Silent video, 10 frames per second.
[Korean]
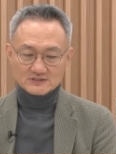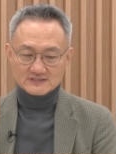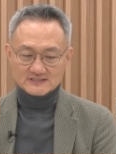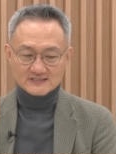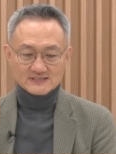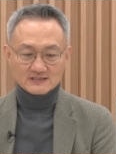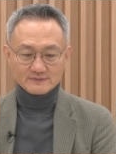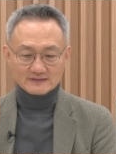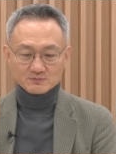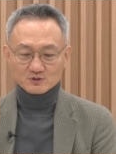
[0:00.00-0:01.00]
지금까지
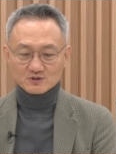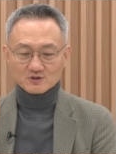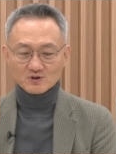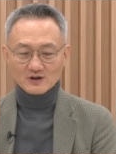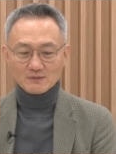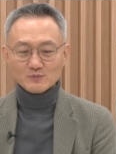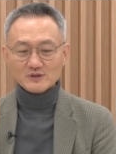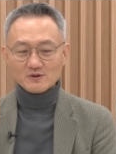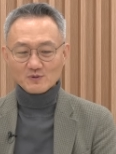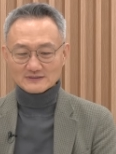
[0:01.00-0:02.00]
말씀드렸던 걸 한
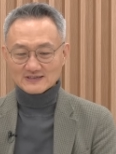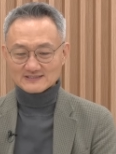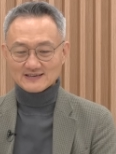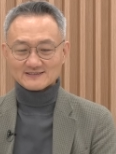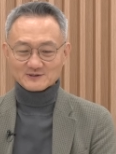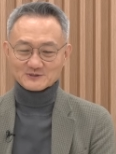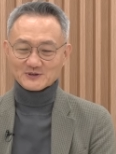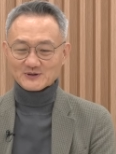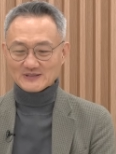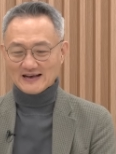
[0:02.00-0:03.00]
번에 와장창
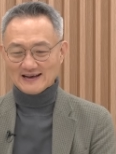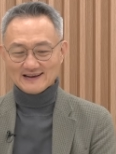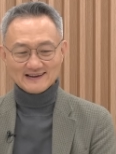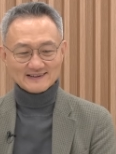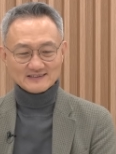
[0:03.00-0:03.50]
넣었어요. 다